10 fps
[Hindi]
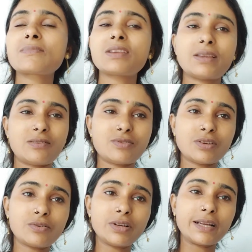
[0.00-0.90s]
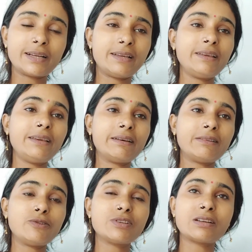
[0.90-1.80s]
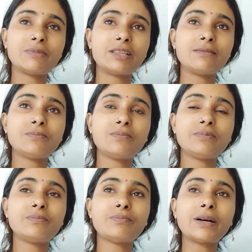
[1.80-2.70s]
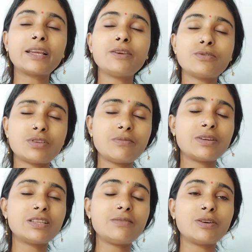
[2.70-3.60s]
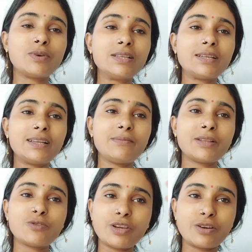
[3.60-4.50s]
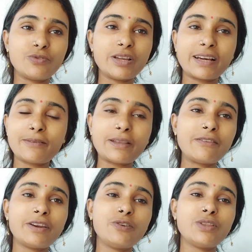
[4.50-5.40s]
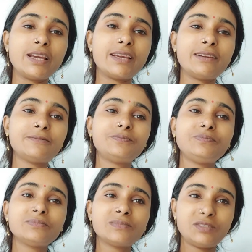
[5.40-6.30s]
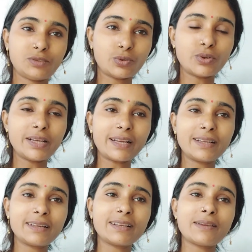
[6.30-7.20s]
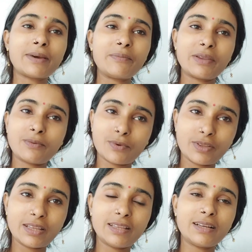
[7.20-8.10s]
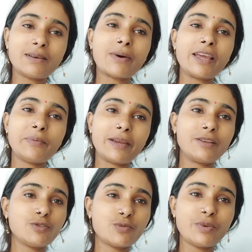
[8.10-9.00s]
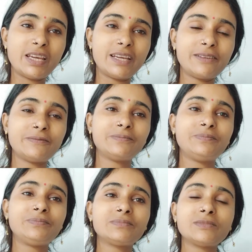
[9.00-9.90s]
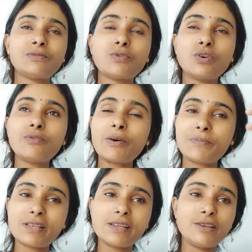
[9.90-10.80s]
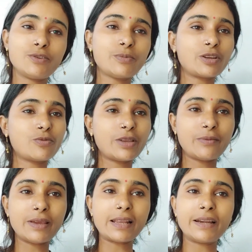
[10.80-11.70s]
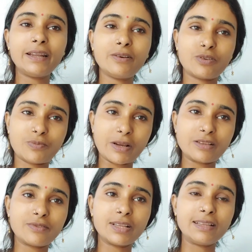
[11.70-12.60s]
लेकिन उसने कॉन्टैक्ट नहीं किया तो इसका मतलब बाकी उसकी मर्जी भगवान जाने मैं तो ये कहूँगी अगर मेरा वीडियो देखे तो कॉन्टैक्ट करके भाई मेरा फ़ोन दे देना भाई बहन जो भी है फ़ोन वापस ले लियो मेरे को मेरी मेल आईडी और पासवर्ड दे